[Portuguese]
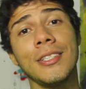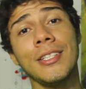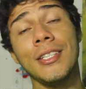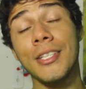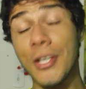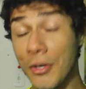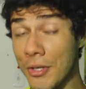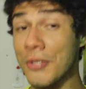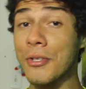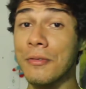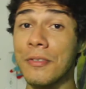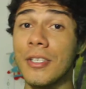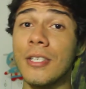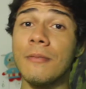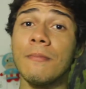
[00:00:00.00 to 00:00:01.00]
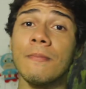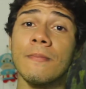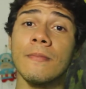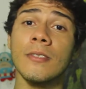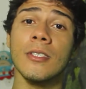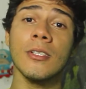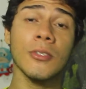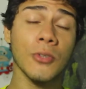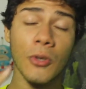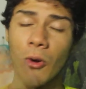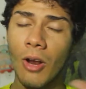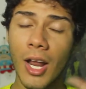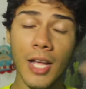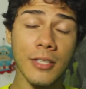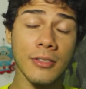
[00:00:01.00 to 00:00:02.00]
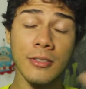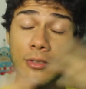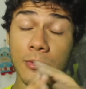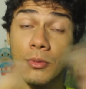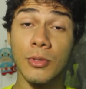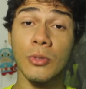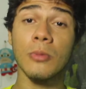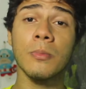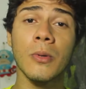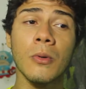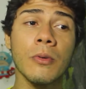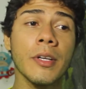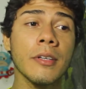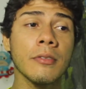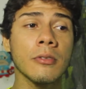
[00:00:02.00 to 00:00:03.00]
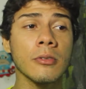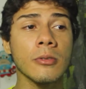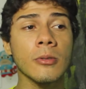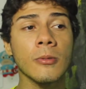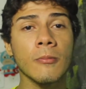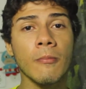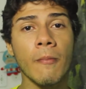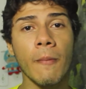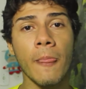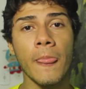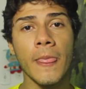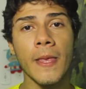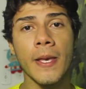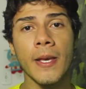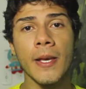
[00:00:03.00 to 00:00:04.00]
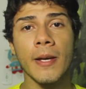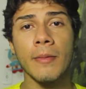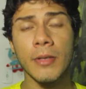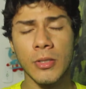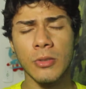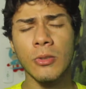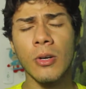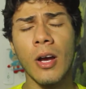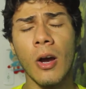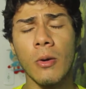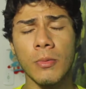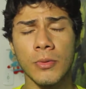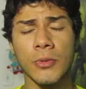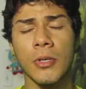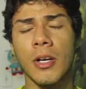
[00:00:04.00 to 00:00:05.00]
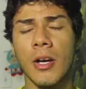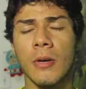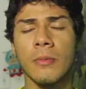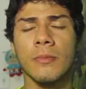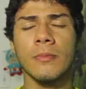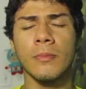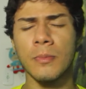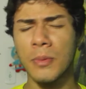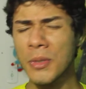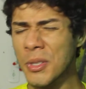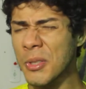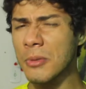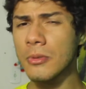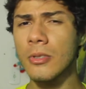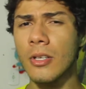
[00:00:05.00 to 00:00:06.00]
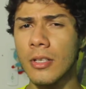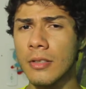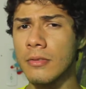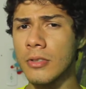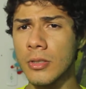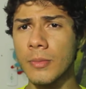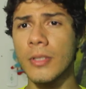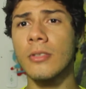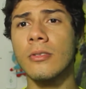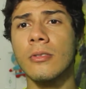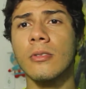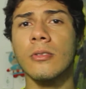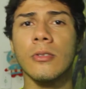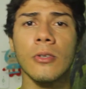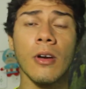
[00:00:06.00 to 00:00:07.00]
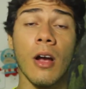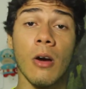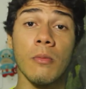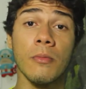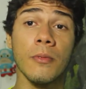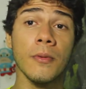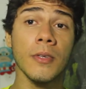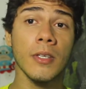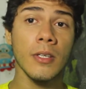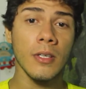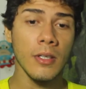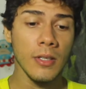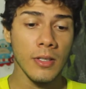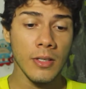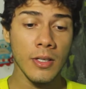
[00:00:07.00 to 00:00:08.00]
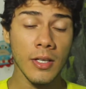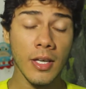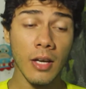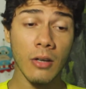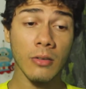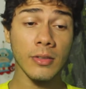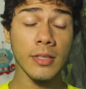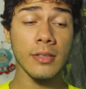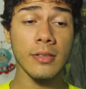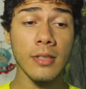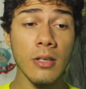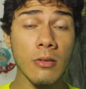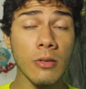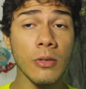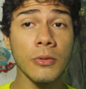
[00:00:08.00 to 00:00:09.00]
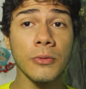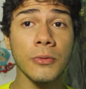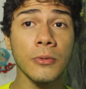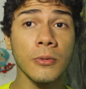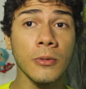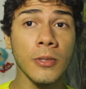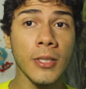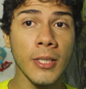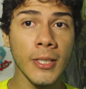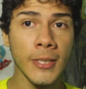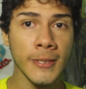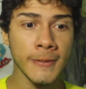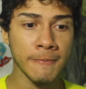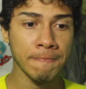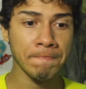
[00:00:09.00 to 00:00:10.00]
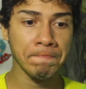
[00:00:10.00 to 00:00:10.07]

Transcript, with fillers: e eu resolvi, tô enrolado gente, assim, porque eu tô um pouco nervoso. Mas eu tô calmo, tô calmo. Um pouquinho só nervoso, mas eu tô, tô calmo. E o que aconteceu? Eu fui